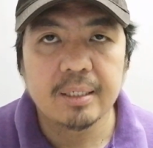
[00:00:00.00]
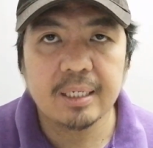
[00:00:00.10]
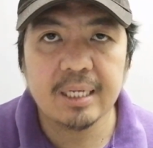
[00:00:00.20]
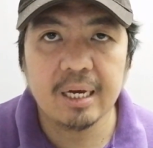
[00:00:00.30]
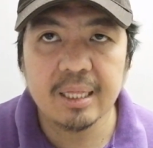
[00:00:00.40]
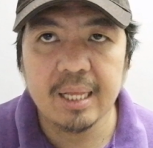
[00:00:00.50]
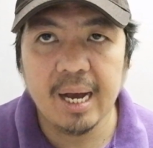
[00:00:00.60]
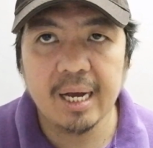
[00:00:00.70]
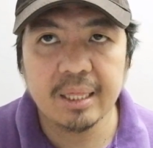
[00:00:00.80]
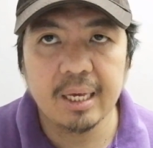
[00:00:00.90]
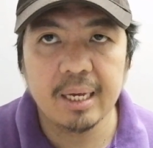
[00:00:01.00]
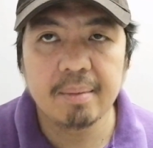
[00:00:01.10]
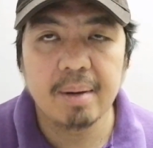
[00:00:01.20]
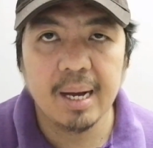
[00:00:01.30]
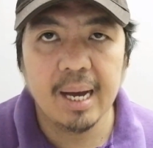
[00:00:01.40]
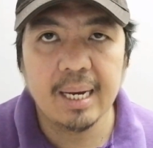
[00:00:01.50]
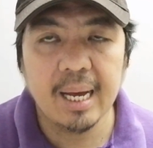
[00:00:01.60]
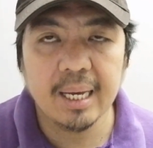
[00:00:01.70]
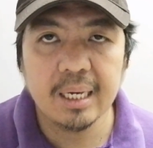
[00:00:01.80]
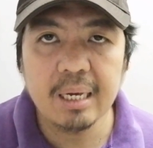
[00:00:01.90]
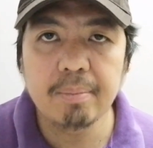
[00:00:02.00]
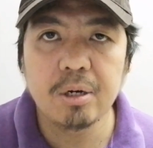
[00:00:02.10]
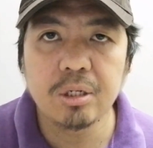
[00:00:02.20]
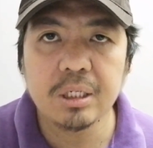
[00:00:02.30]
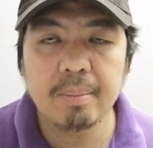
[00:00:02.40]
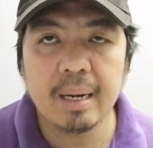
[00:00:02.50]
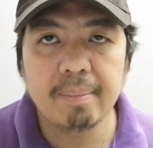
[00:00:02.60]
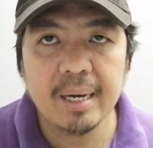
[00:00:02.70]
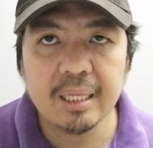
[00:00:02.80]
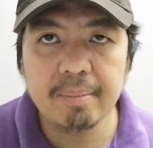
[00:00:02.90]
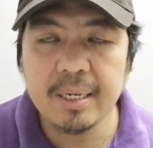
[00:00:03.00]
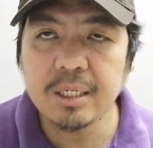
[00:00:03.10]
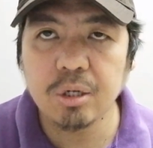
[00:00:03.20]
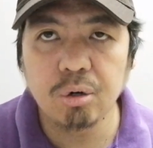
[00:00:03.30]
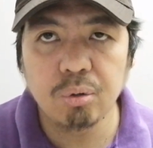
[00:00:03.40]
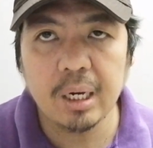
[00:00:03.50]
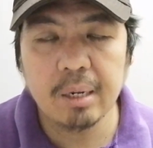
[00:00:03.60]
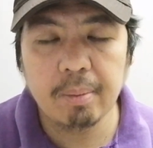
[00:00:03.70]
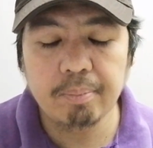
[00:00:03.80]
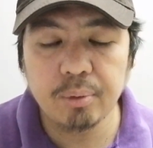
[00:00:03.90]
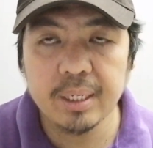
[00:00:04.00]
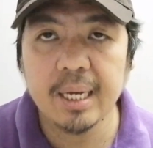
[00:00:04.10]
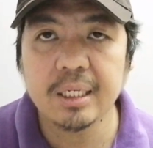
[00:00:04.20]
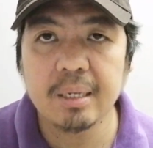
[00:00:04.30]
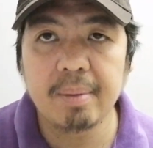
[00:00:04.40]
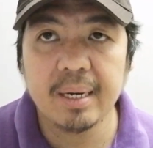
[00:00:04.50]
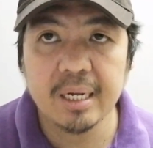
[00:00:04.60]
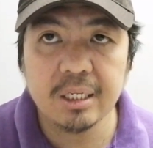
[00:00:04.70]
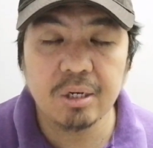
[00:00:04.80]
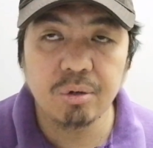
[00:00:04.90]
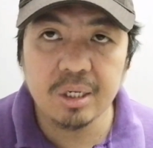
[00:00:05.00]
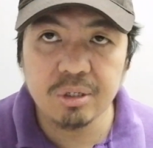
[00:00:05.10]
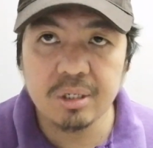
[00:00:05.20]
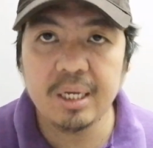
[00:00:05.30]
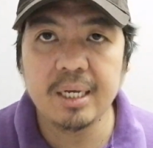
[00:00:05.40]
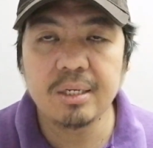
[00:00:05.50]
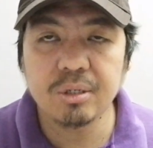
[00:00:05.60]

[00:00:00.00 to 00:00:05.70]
sa sakit ng ating mga alagang ibon, sa mga vitamins o kung ano man po yan, sa mga racing conditioning.